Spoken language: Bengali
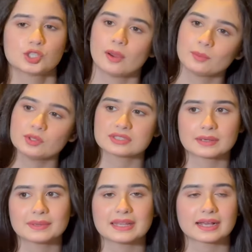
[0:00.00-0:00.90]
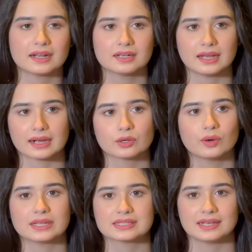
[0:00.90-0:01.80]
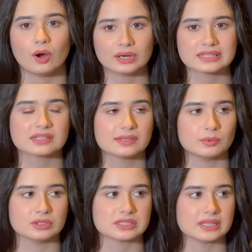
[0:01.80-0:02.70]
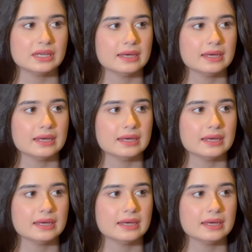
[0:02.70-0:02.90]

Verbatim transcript: সবগুলো সিনেমা দেখার আগ্রহ আছে অনেস্টলি বলছি